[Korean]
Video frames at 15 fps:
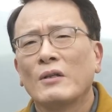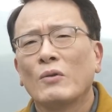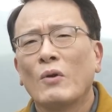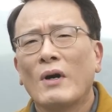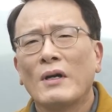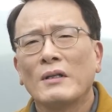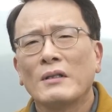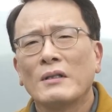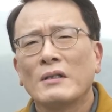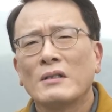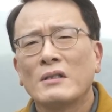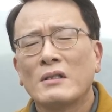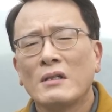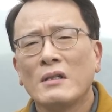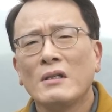또한
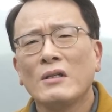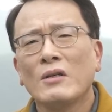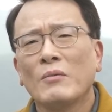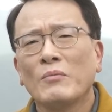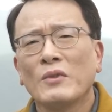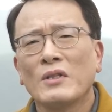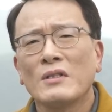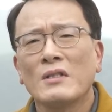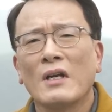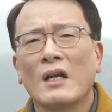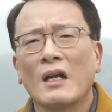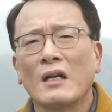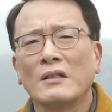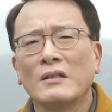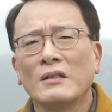진리 없는
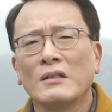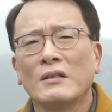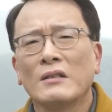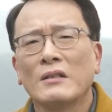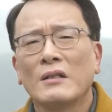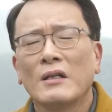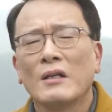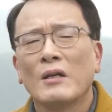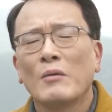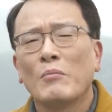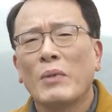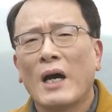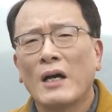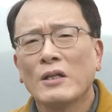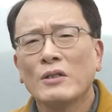사랑은
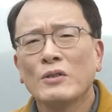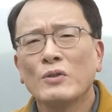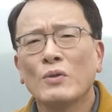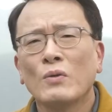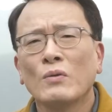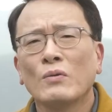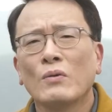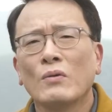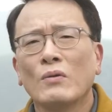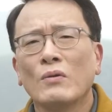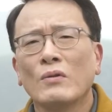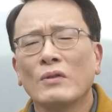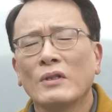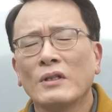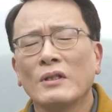
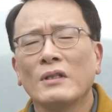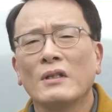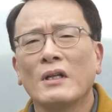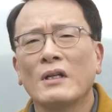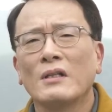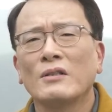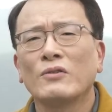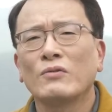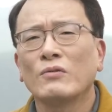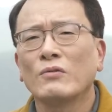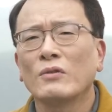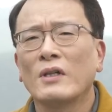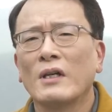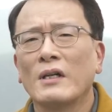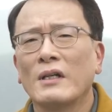방종으로 끝날
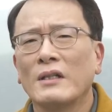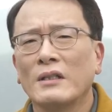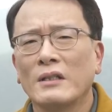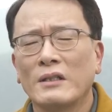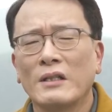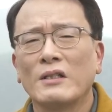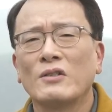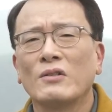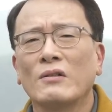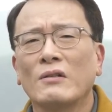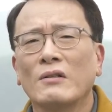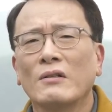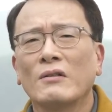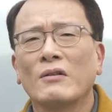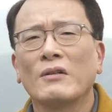수가
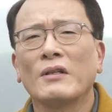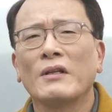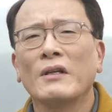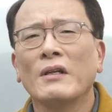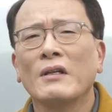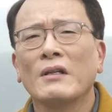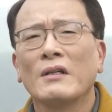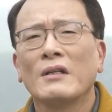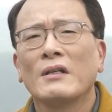있겠죠. 그런데